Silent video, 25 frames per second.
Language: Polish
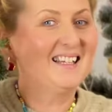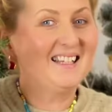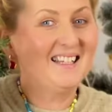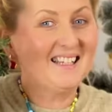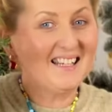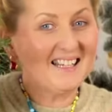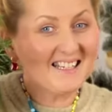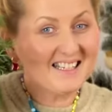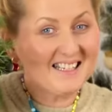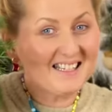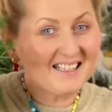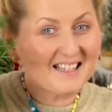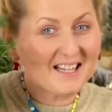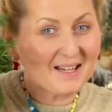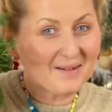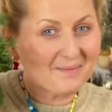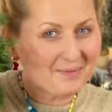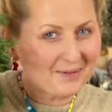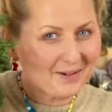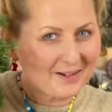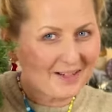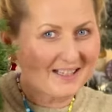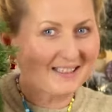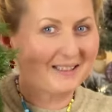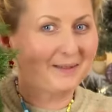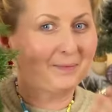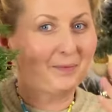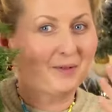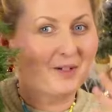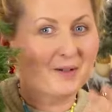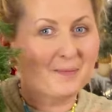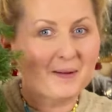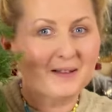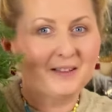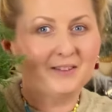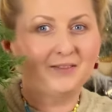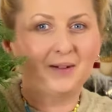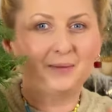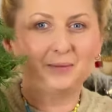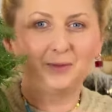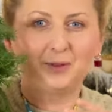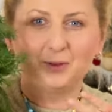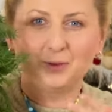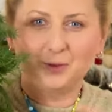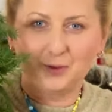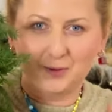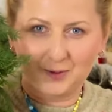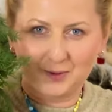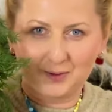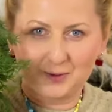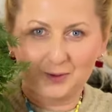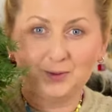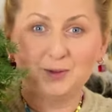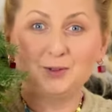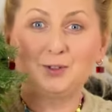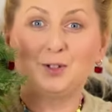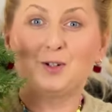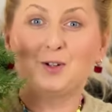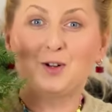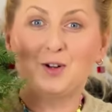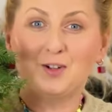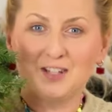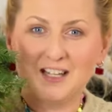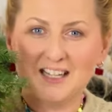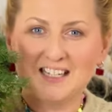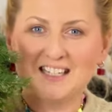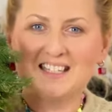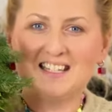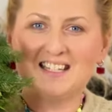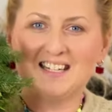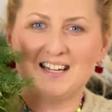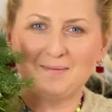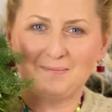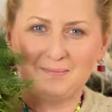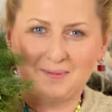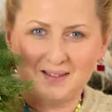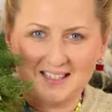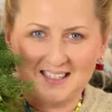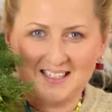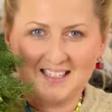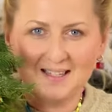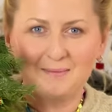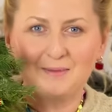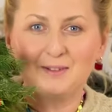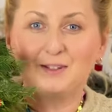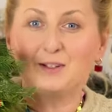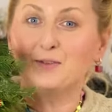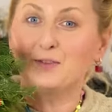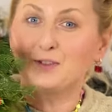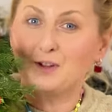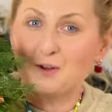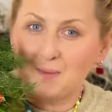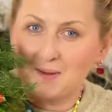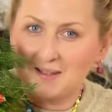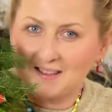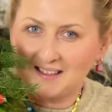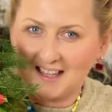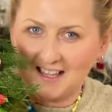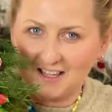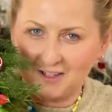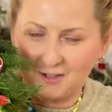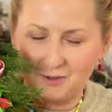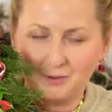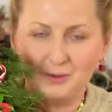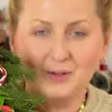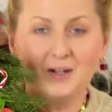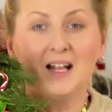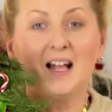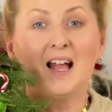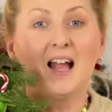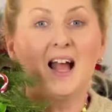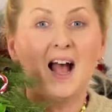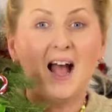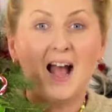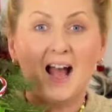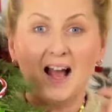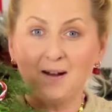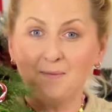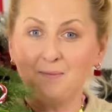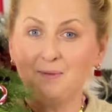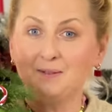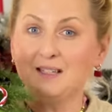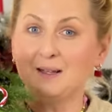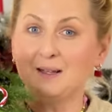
Jeśli ten projekt przypadł Wam do gustu, to koniecznie napiszcie mi to w komentarzu albo